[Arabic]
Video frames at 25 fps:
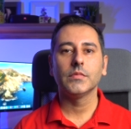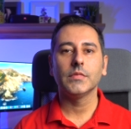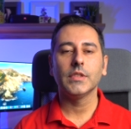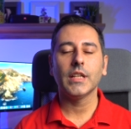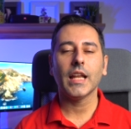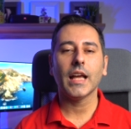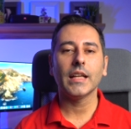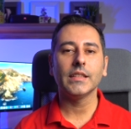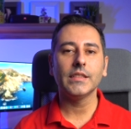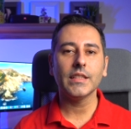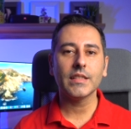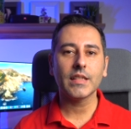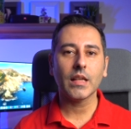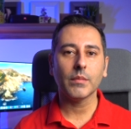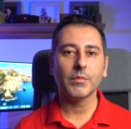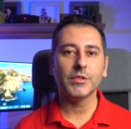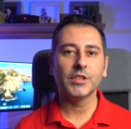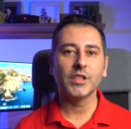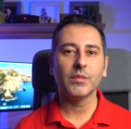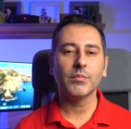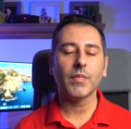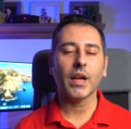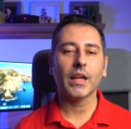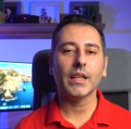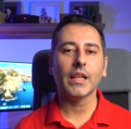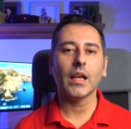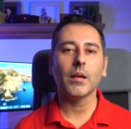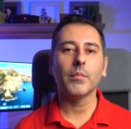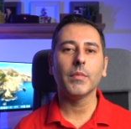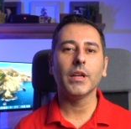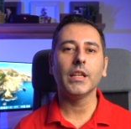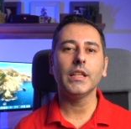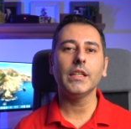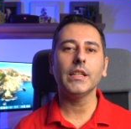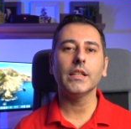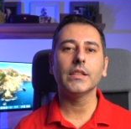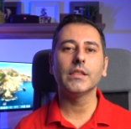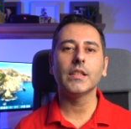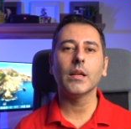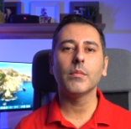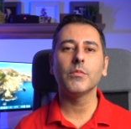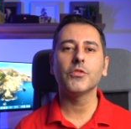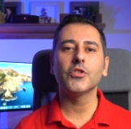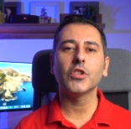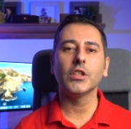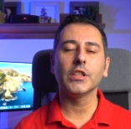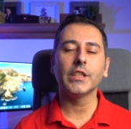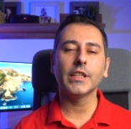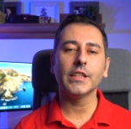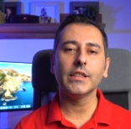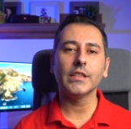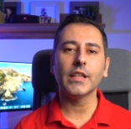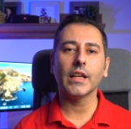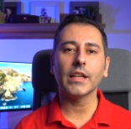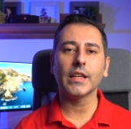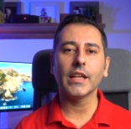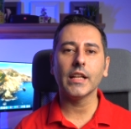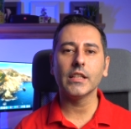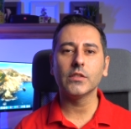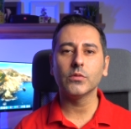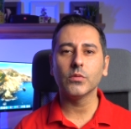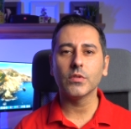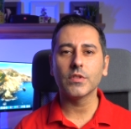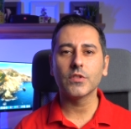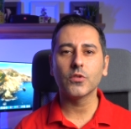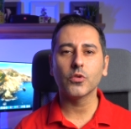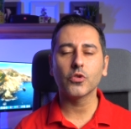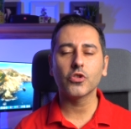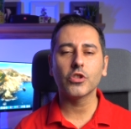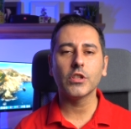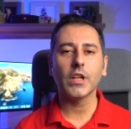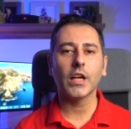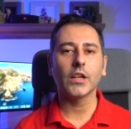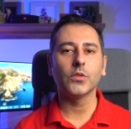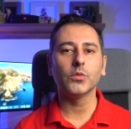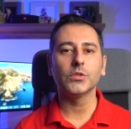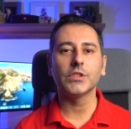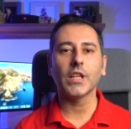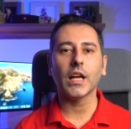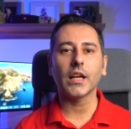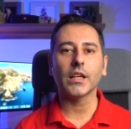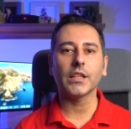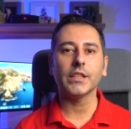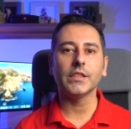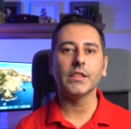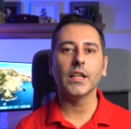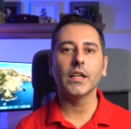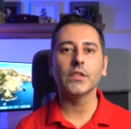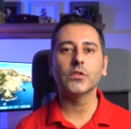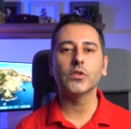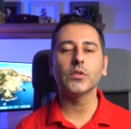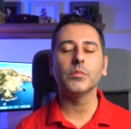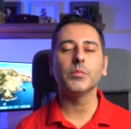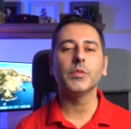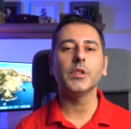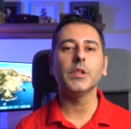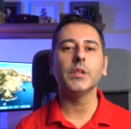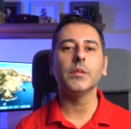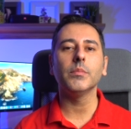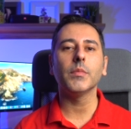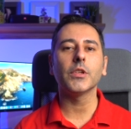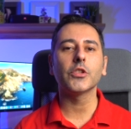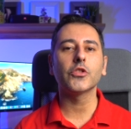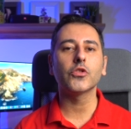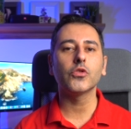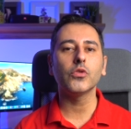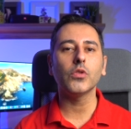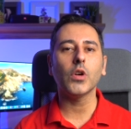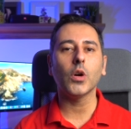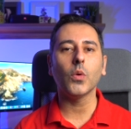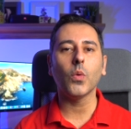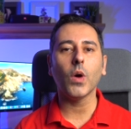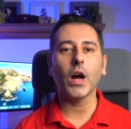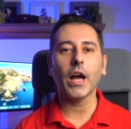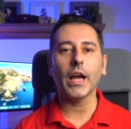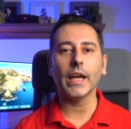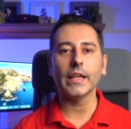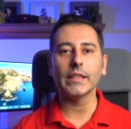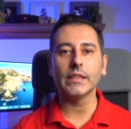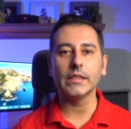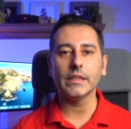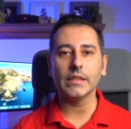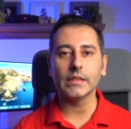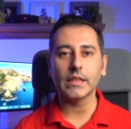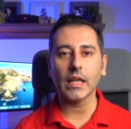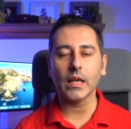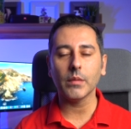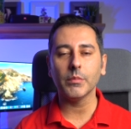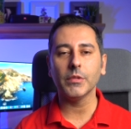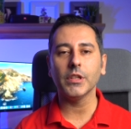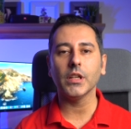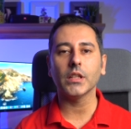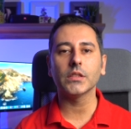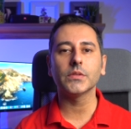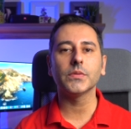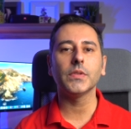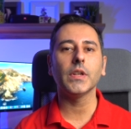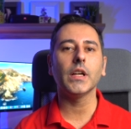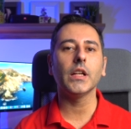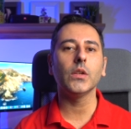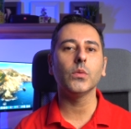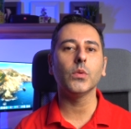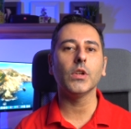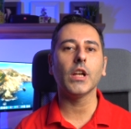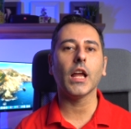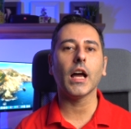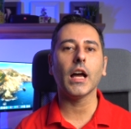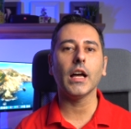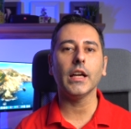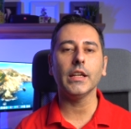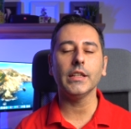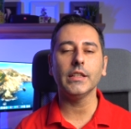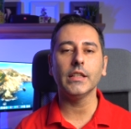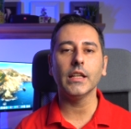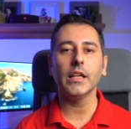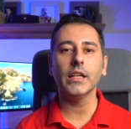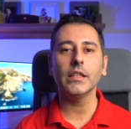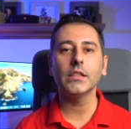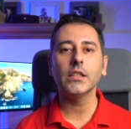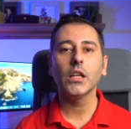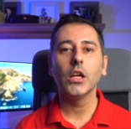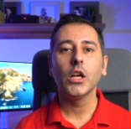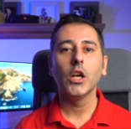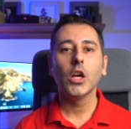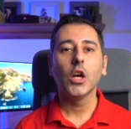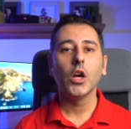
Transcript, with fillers: الحديث عم بيتم عن عملية دمج الجيندا جيلت والتسوشلاك وتعقيداتهم بمشروع واحد لدعم الأطفال والعائلات